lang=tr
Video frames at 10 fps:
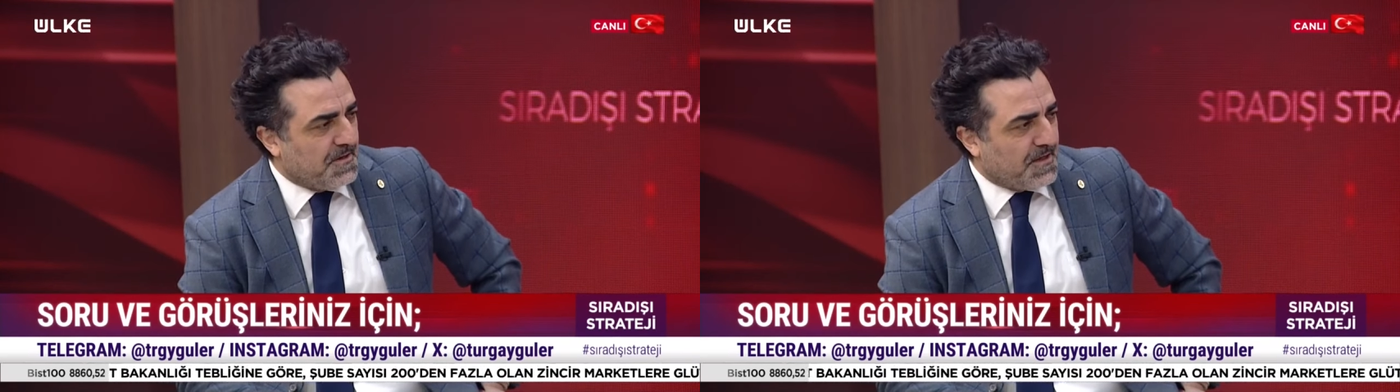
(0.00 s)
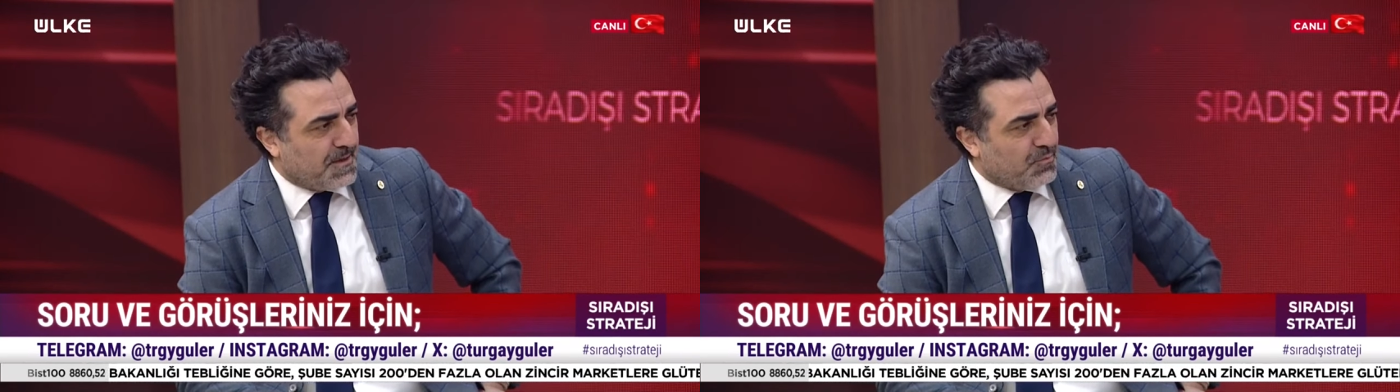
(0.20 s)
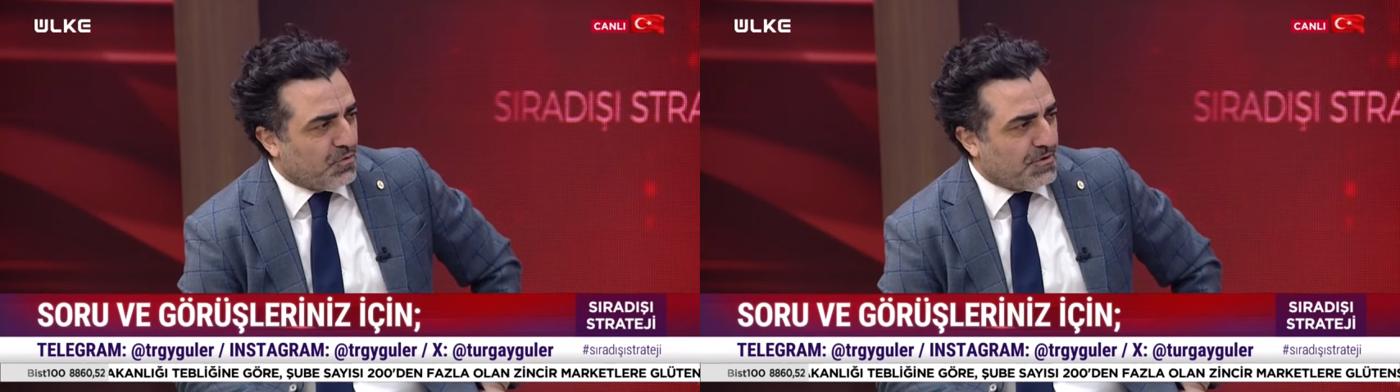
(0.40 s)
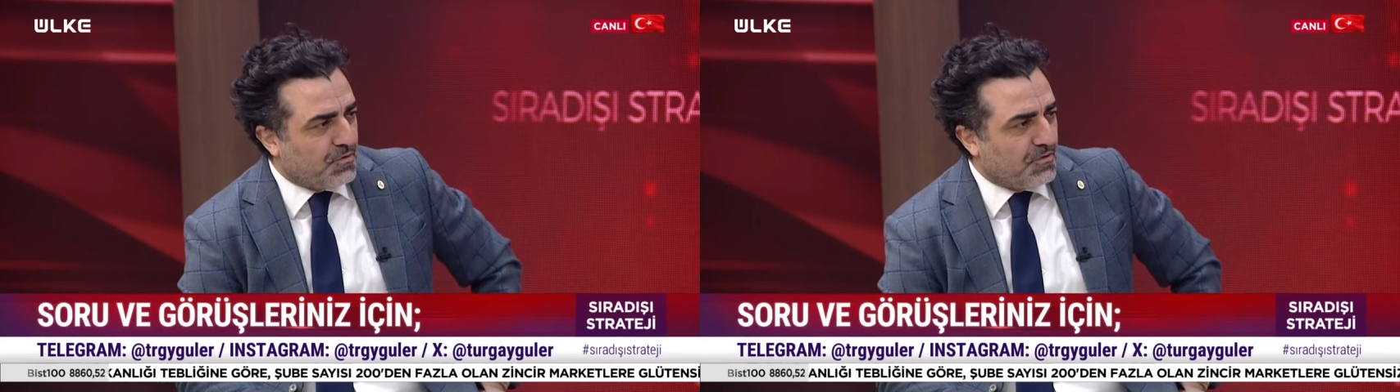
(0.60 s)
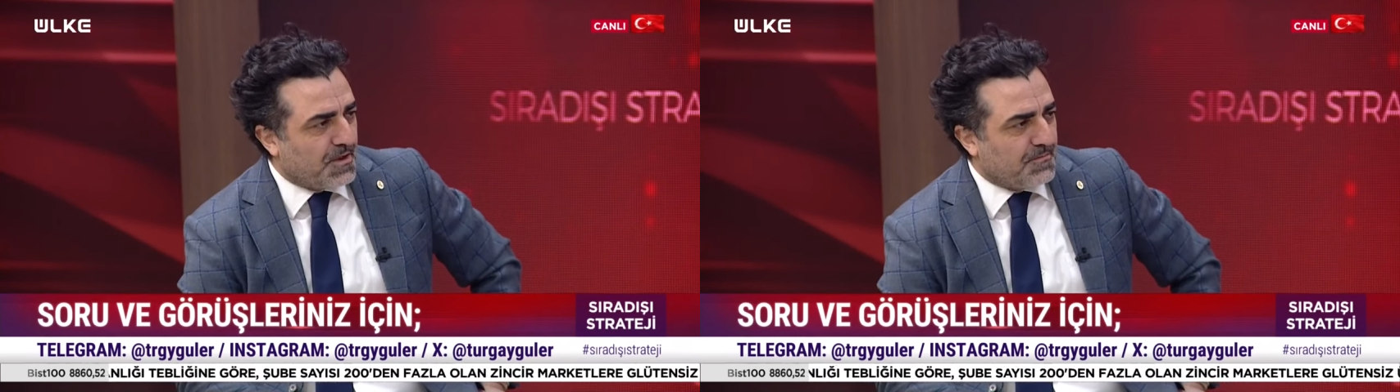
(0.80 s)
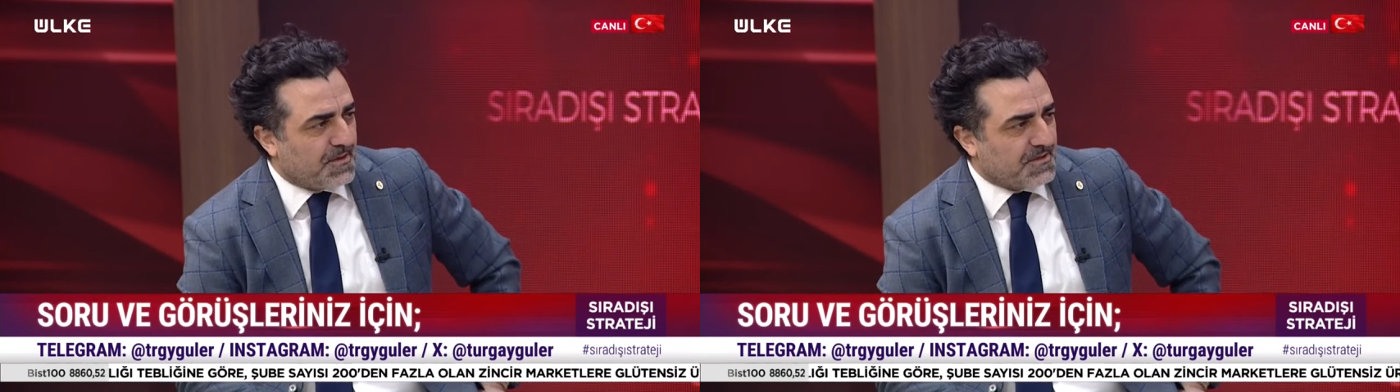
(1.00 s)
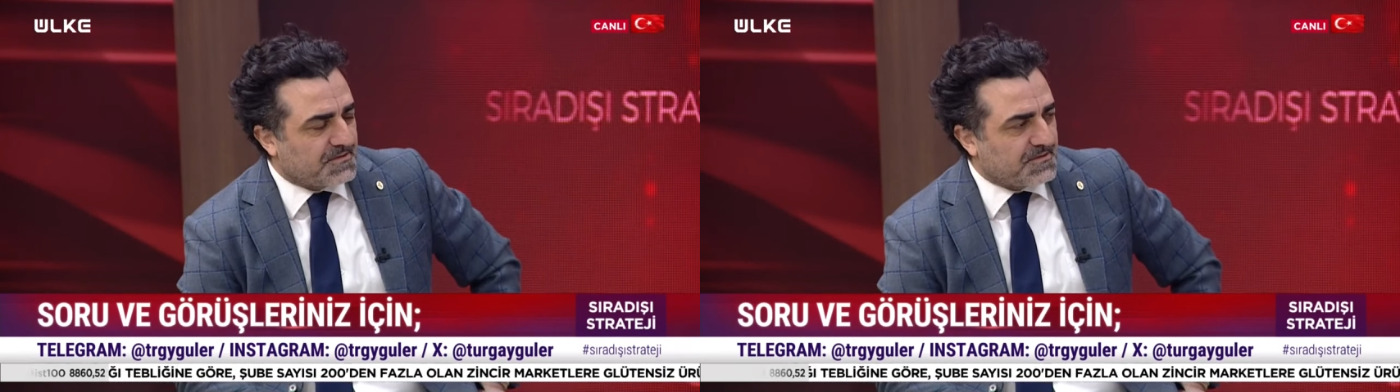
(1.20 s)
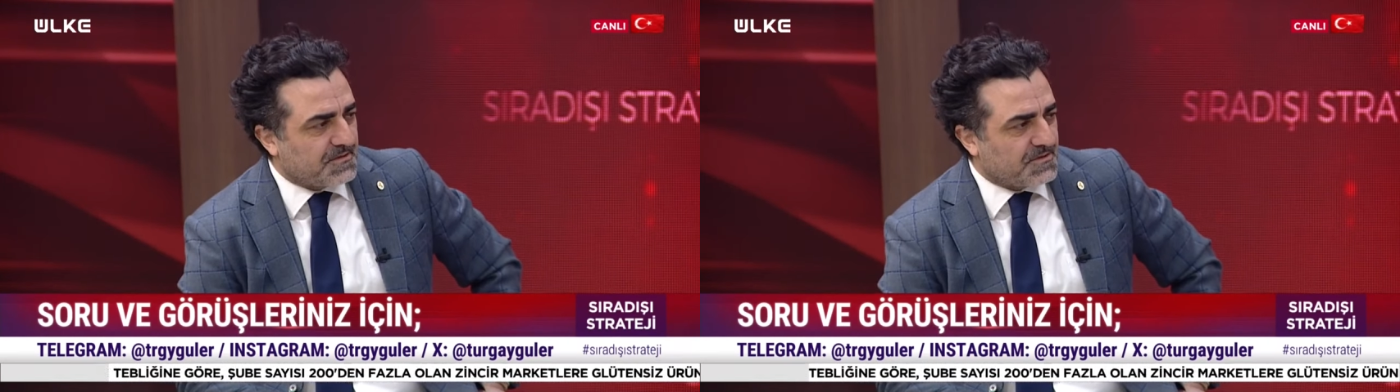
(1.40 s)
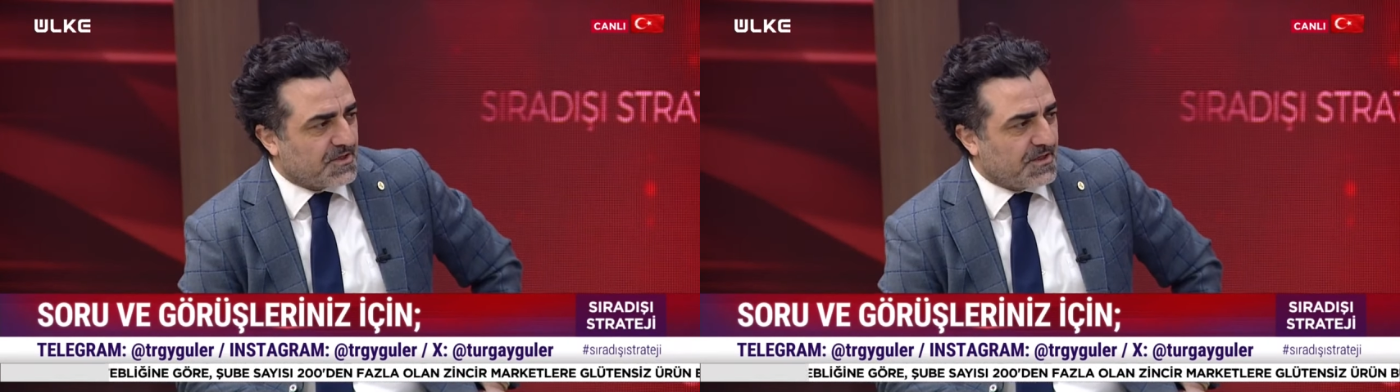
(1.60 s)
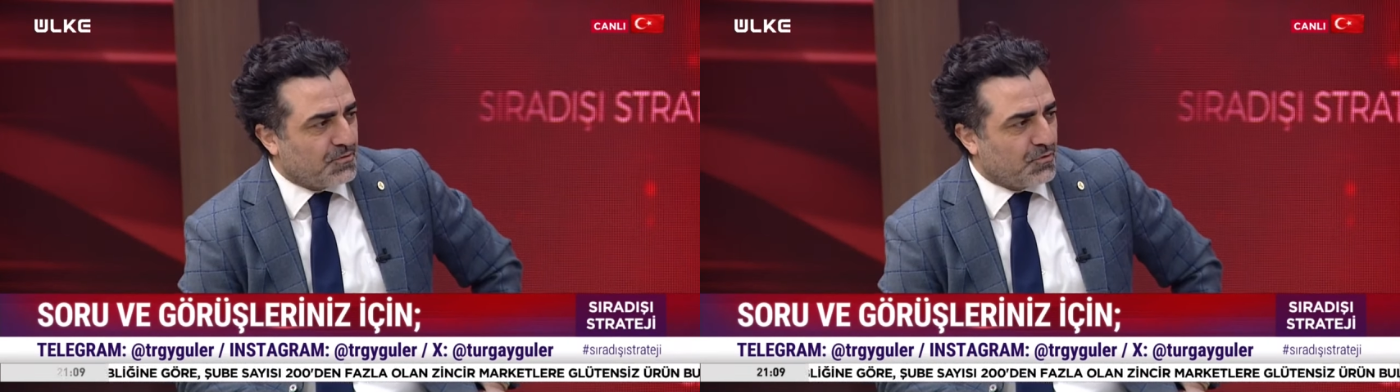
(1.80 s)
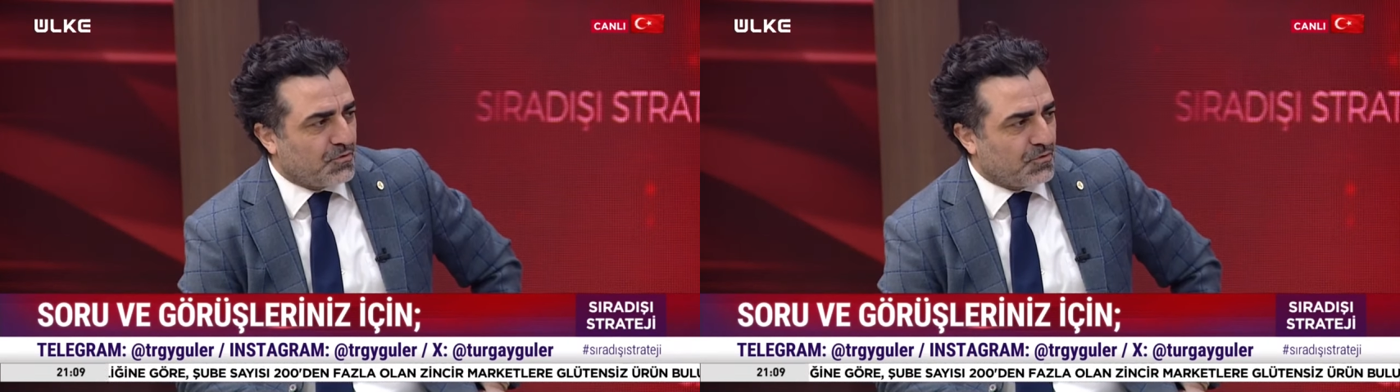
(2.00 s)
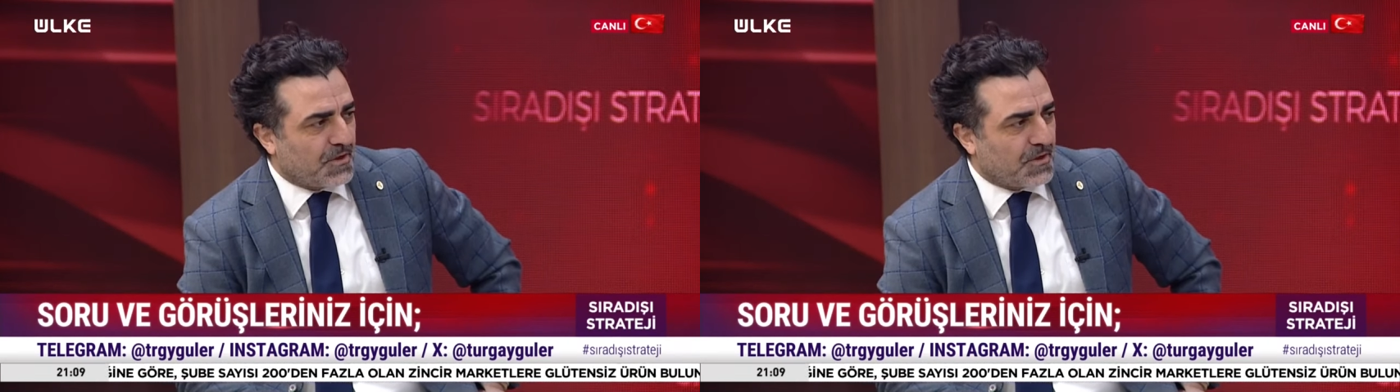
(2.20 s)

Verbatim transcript: Yani burada olay biraz şeye dönüyor.